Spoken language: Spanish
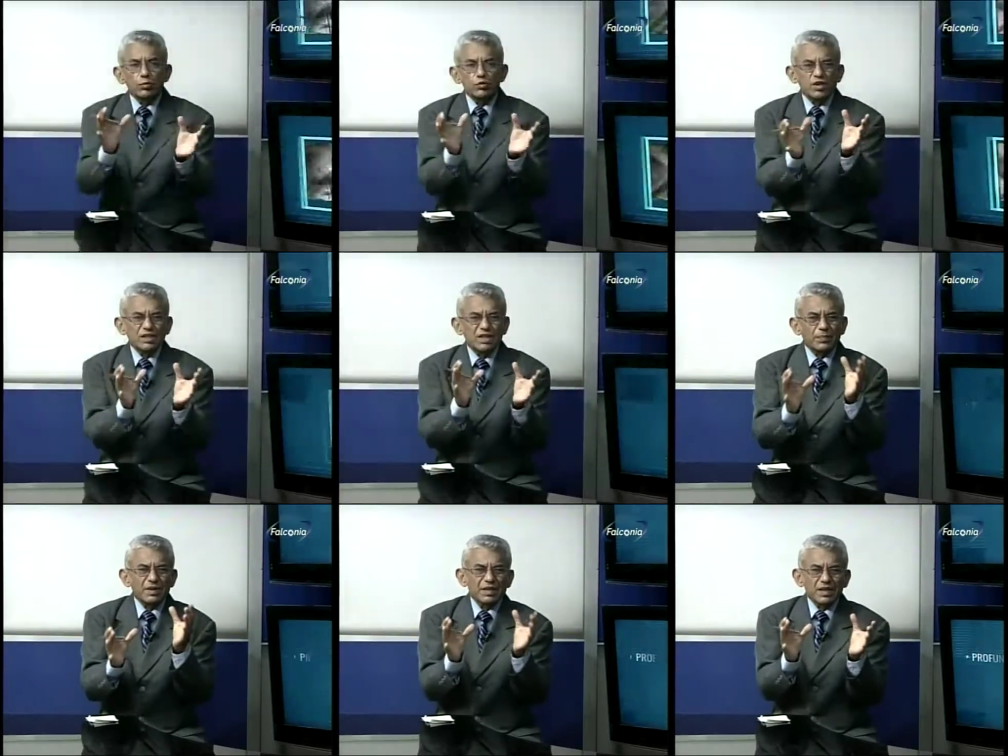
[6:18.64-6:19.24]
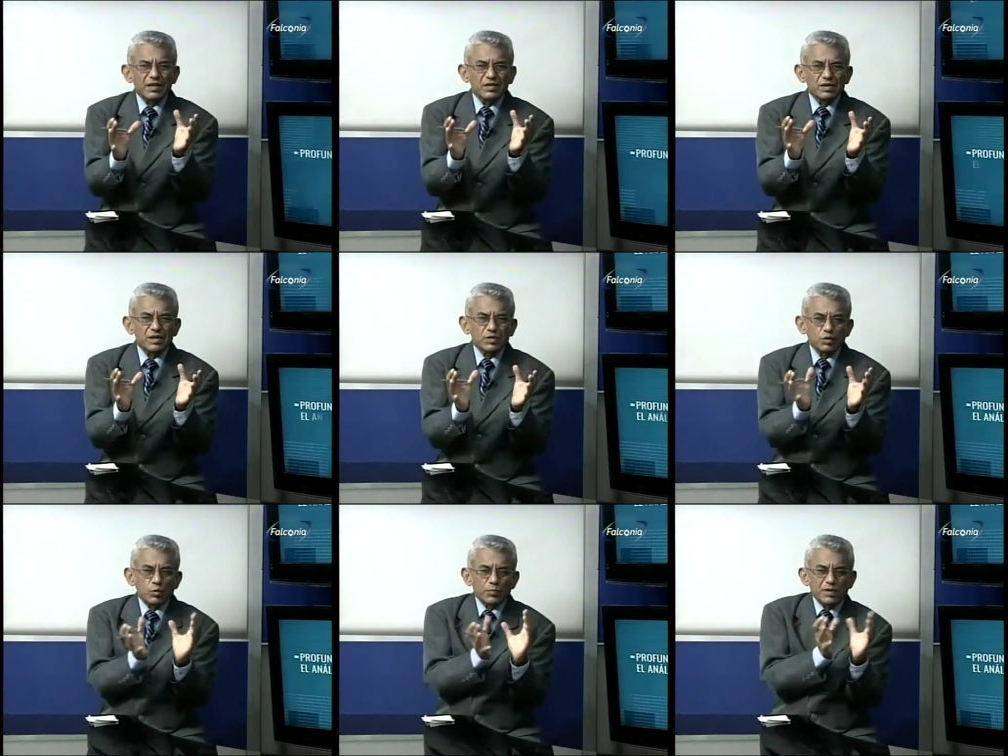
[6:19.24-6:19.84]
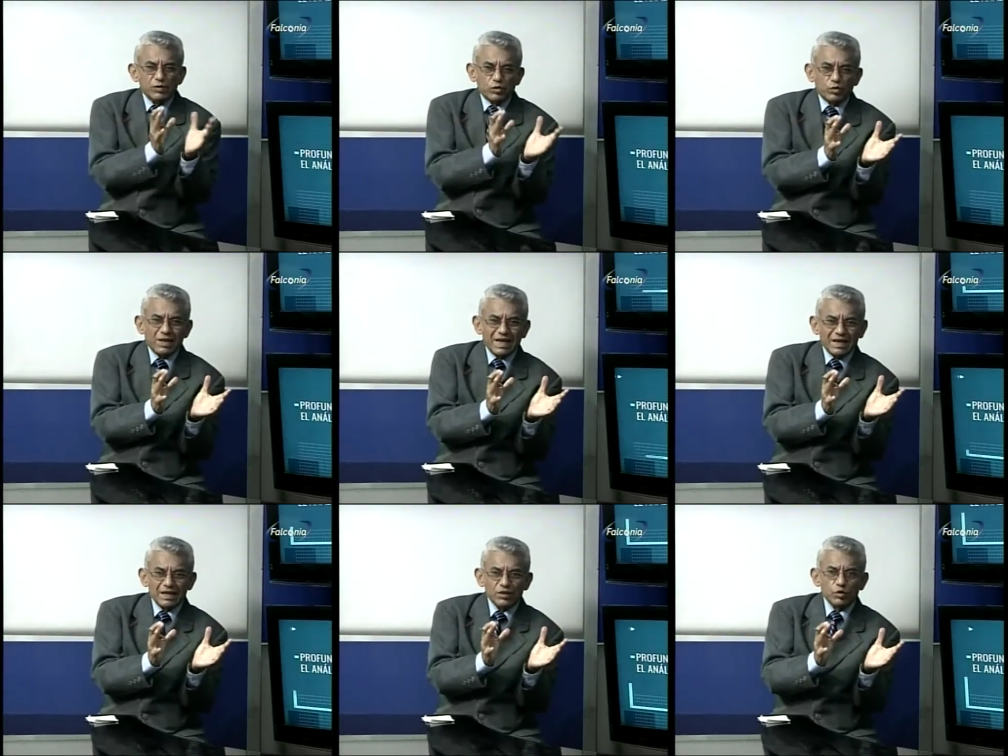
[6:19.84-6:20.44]
muchas apetencias, o
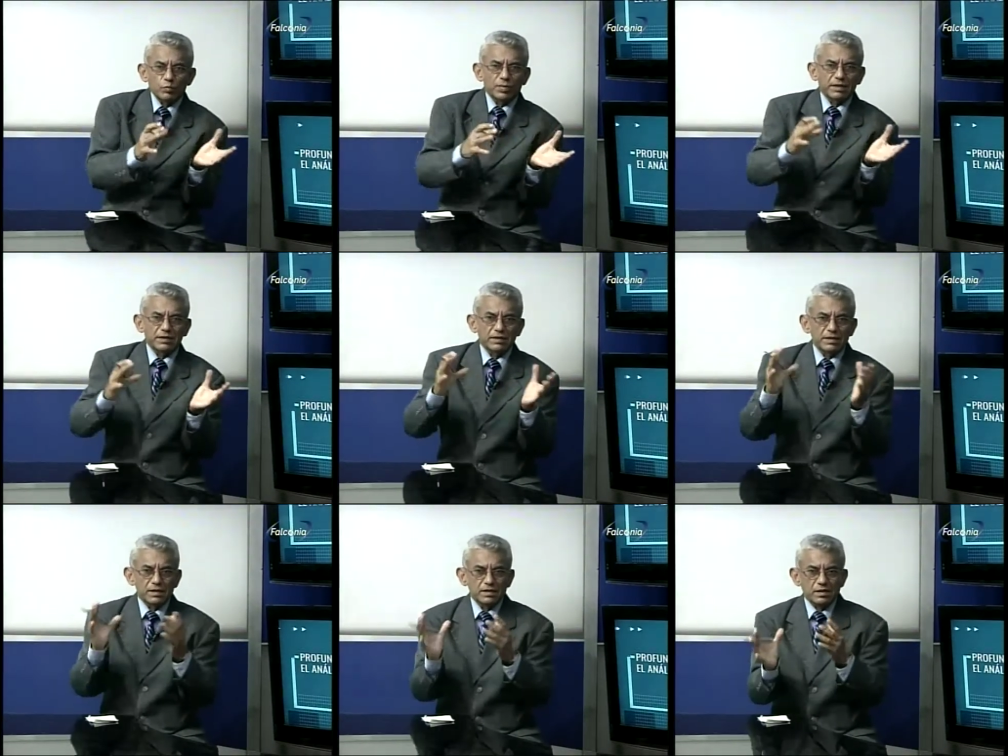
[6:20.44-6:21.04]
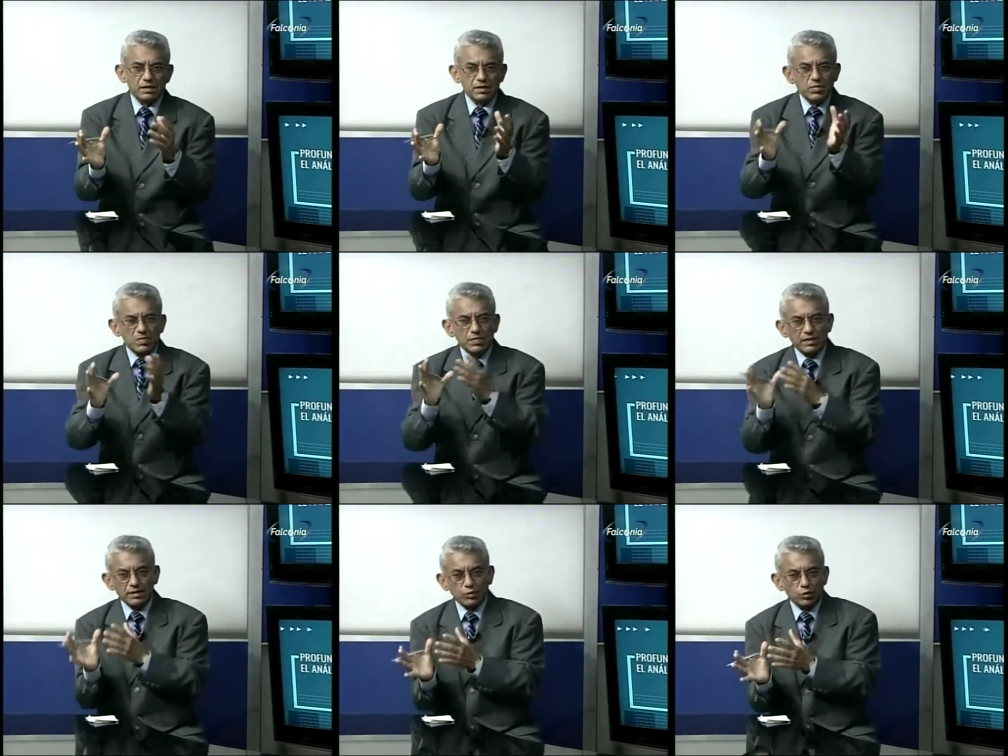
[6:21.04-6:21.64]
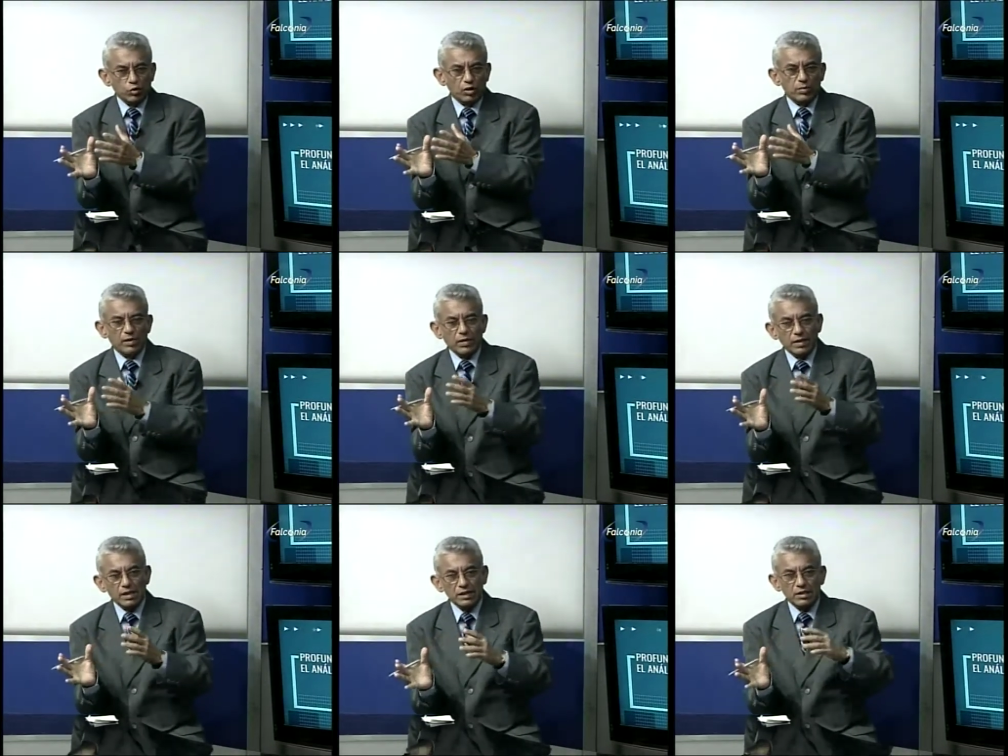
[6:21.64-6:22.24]
personales o partidistas. Es mi partido lo que
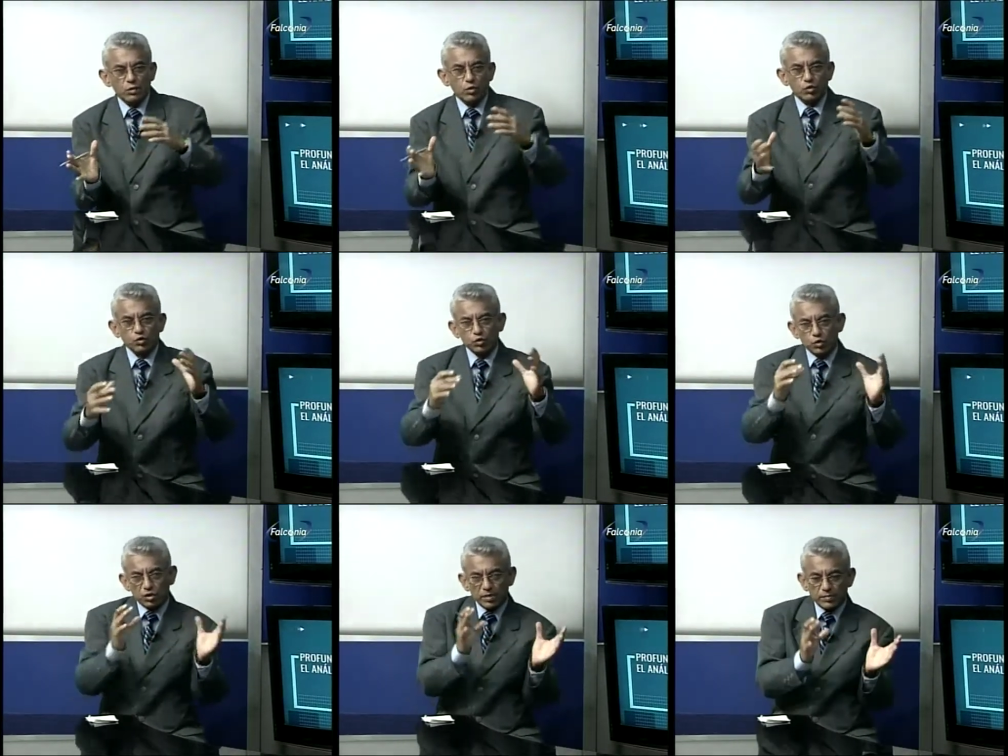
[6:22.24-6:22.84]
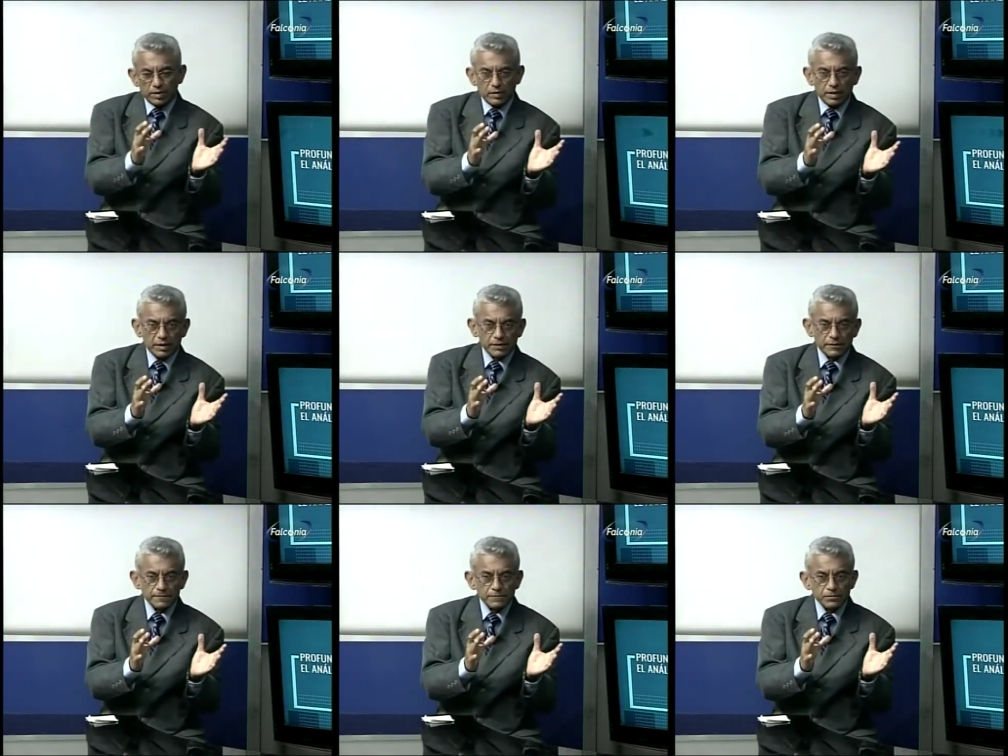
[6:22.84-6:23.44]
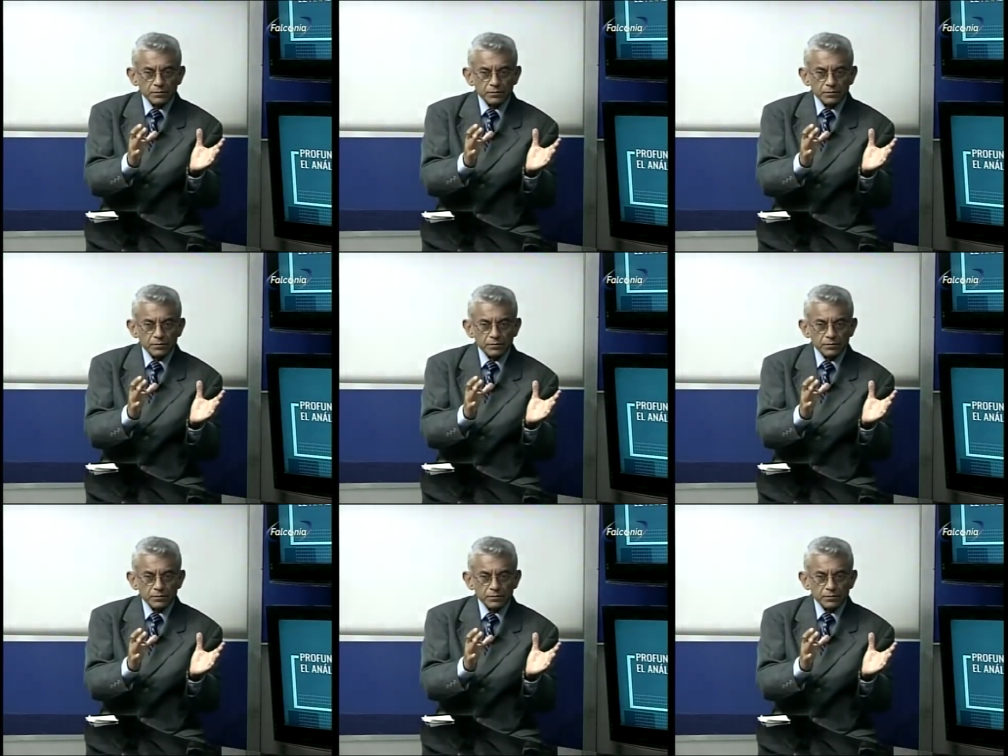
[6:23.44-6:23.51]
prevalece, o soy yo quien prevalece.